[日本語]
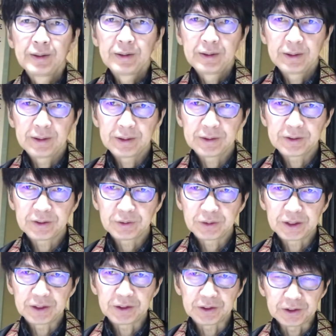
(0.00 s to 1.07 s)
えー、数
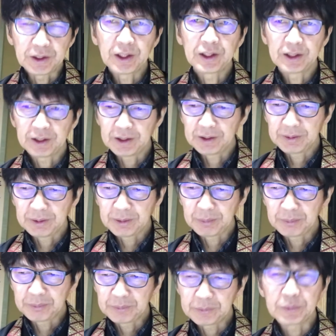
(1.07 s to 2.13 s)
日、
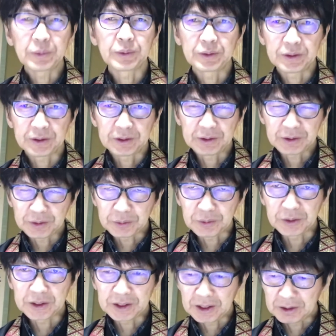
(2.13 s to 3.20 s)
えー、ふつちょっと
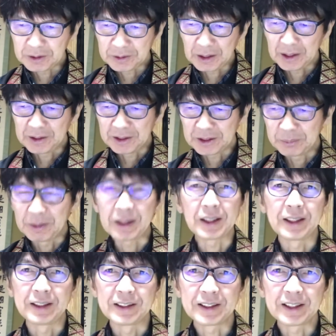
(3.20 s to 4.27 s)
違う話ばっ
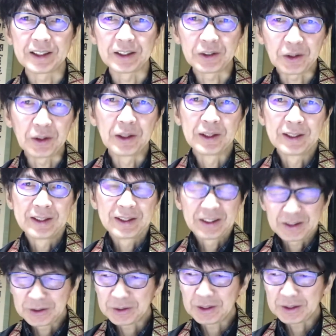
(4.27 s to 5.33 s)
かりでしたけど
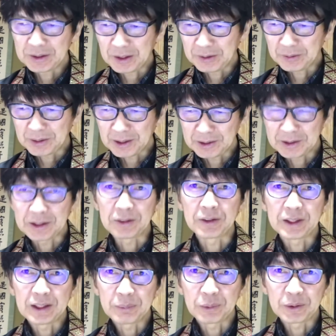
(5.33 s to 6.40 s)
ようやったあのカナダの
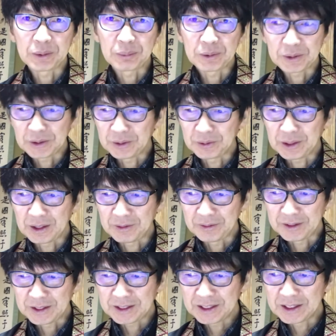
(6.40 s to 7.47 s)
レーモンド仏教界の
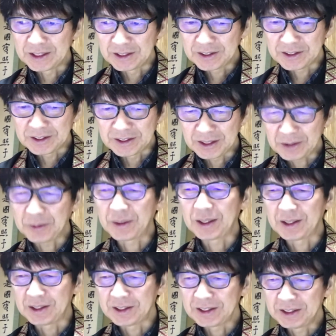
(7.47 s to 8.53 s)
歴史についてのお
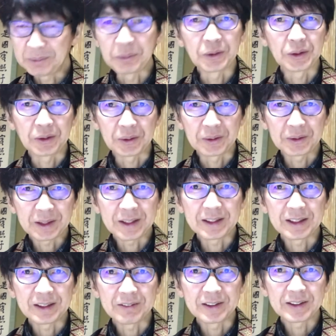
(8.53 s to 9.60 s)
話に戻ることが
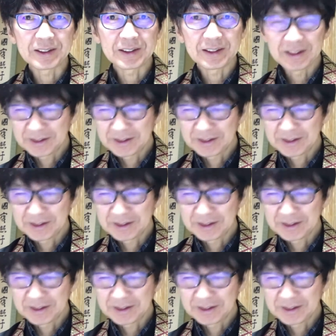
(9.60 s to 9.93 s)
できます、